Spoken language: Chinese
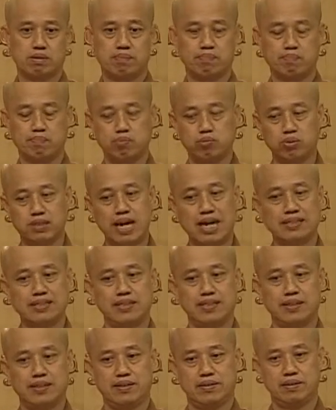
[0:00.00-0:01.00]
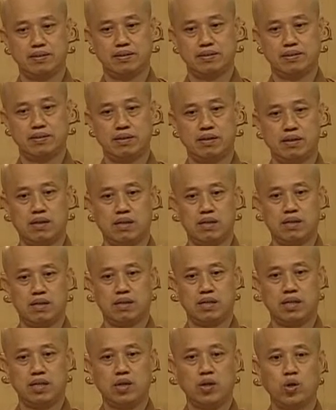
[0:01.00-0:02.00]
菩萨戒，
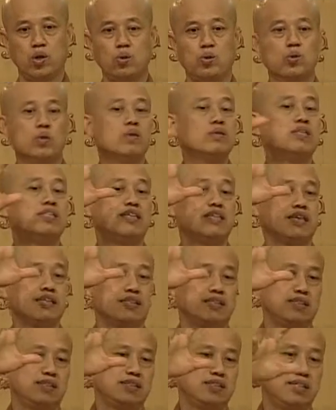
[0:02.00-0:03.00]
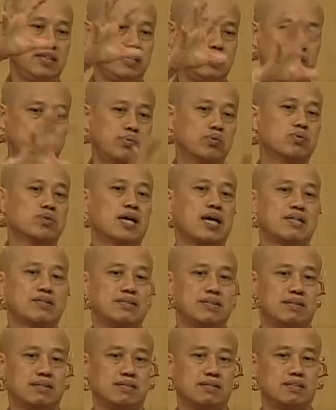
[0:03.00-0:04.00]
也有余且系列的菩萨
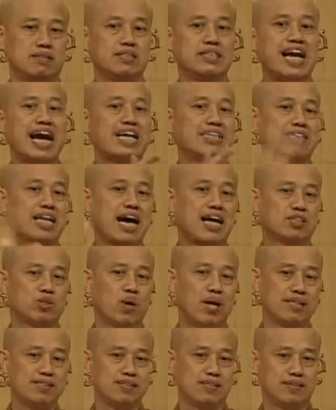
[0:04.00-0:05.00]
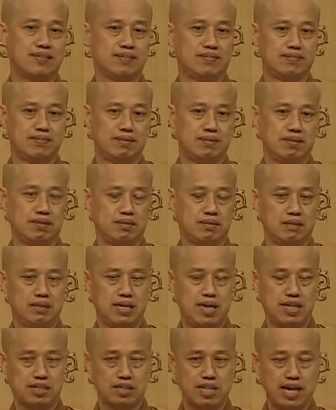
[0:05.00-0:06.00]
戒，这是两大传承。这
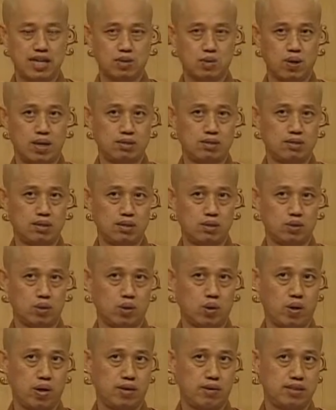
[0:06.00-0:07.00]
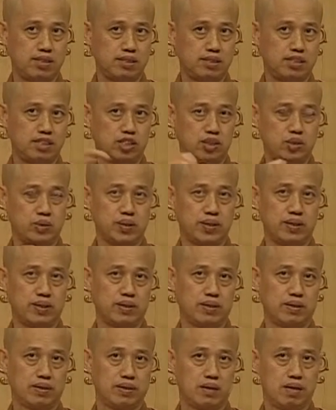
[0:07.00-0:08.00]
两大传承都要一起学，
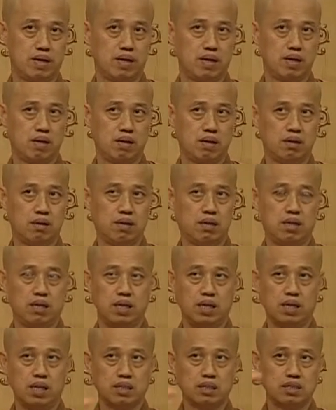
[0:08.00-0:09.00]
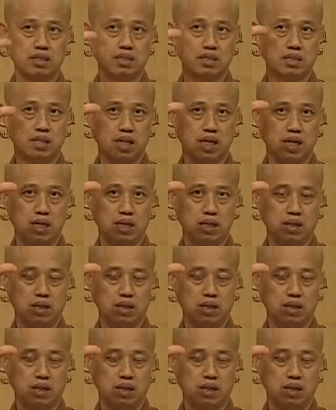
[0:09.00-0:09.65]
啊，一个是呢，